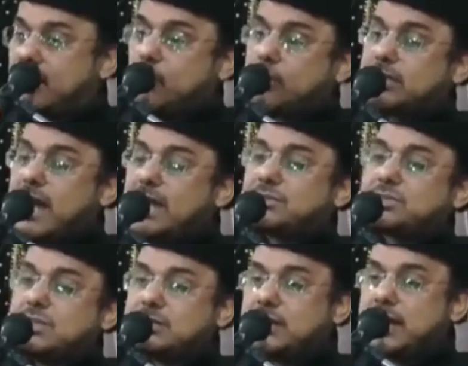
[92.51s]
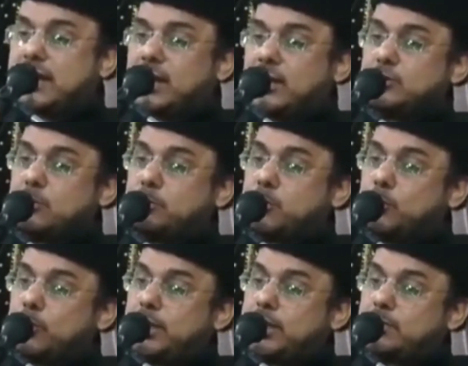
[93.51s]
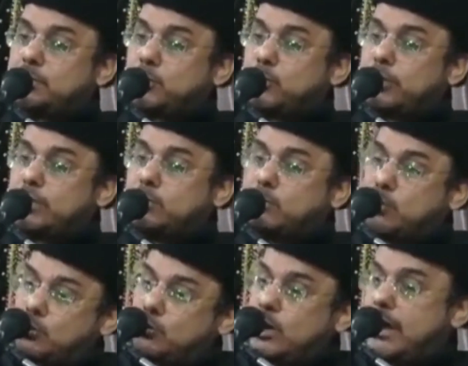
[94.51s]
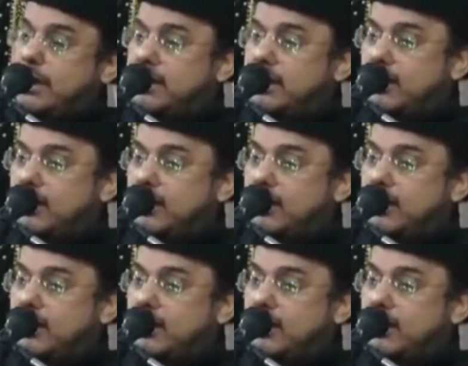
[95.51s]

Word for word: वो क्या चीज है जो पूरी की पूरी मुंह है